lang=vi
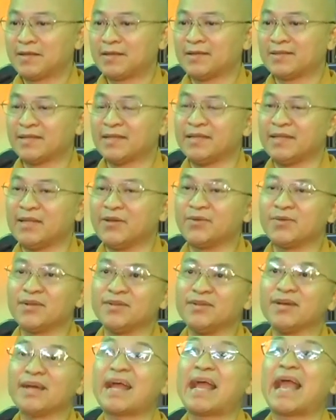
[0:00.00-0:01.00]
cái tình yêu
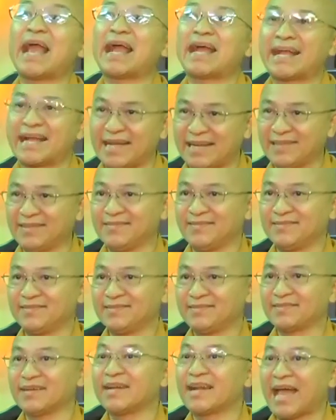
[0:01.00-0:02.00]
nó được hàn gắn
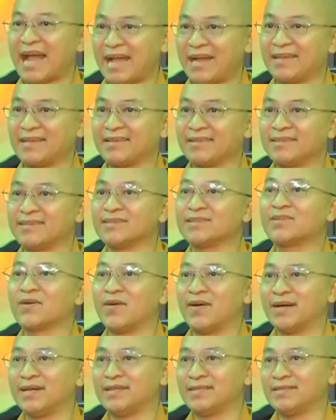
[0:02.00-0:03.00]
trở lại như
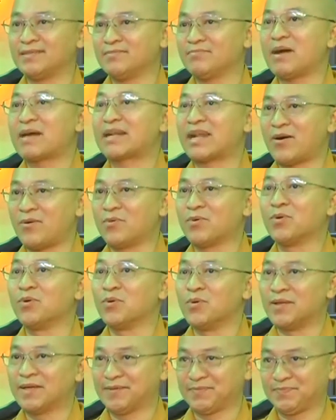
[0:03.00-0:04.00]
thở ban đầu
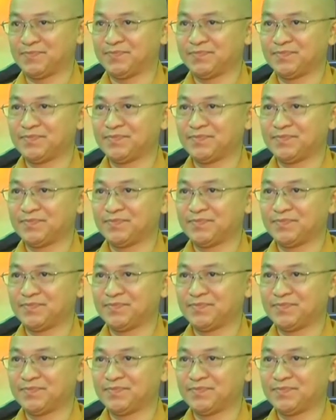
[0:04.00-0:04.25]
lưu luyến